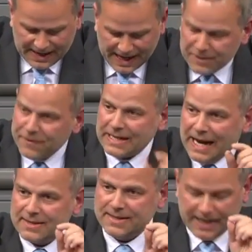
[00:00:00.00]
Anfang der
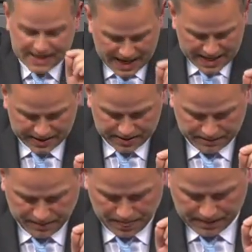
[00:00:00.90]
80er Jahre
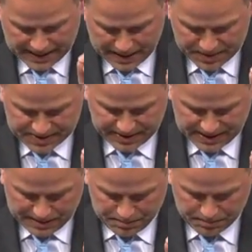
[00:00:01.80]
gab es in
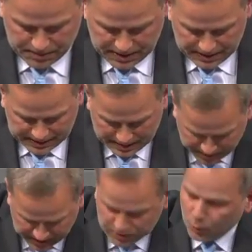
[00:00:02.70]
dem
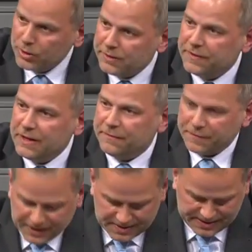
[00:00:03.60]
Gebiet ungefähr
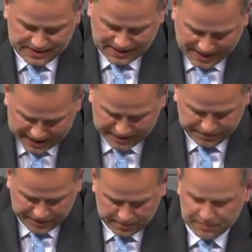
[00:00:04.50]
40 kleine
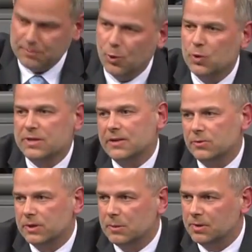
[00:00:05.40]
Firmen im
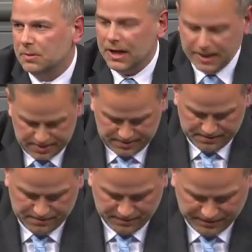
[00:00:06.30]
Hochtechnologiebereich.
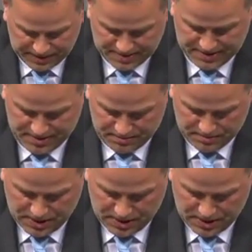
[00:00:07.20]
40.